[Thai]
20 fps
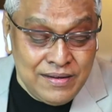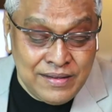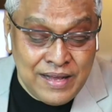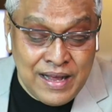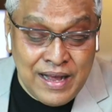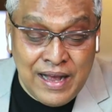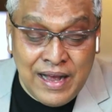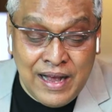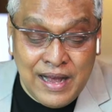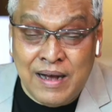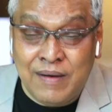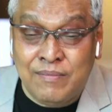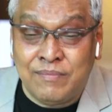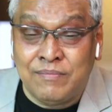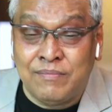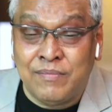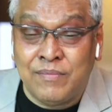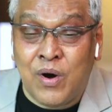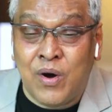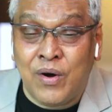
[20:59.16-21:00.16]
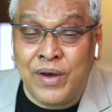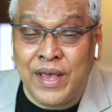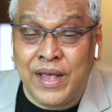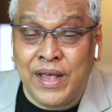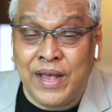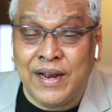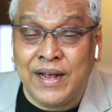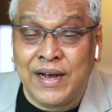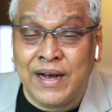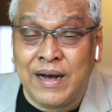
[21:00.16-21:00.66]
ถ้ามอง
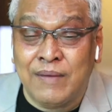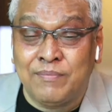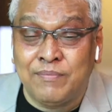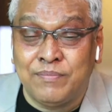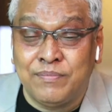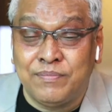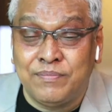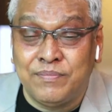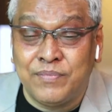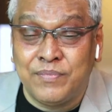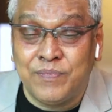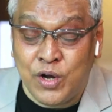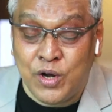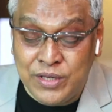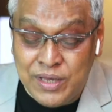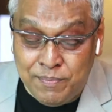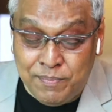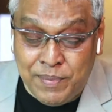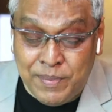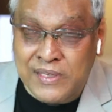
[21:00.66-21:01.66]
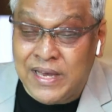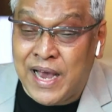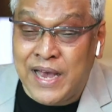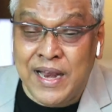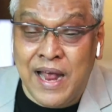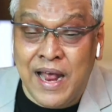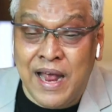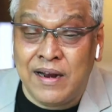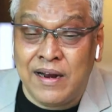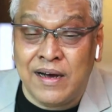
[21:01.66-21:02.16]
เห็นนะครับ ก็หยิบไปใช้
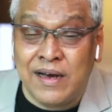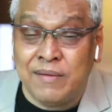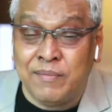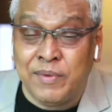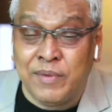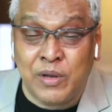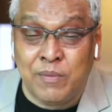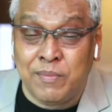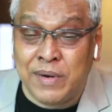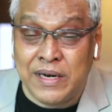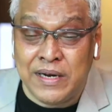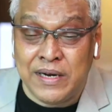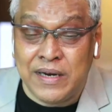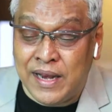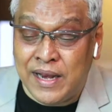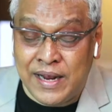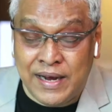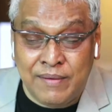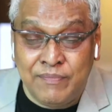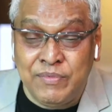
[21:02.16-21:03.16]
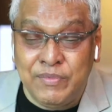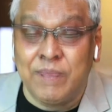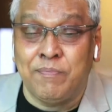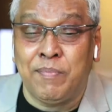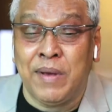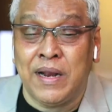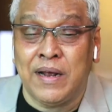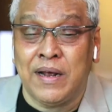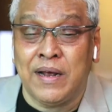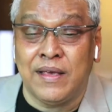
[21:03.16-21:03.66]
ได้เลย ไม่ต้องมาเหนื่อยเลยครับ หยิบ
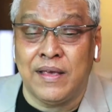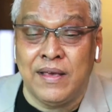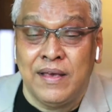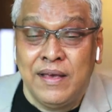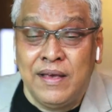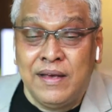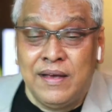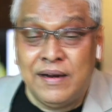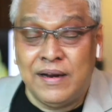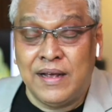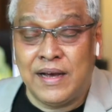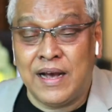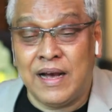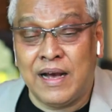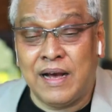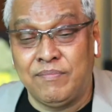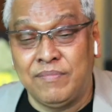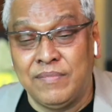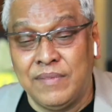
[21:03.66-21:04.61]
ไปเลยนะครับ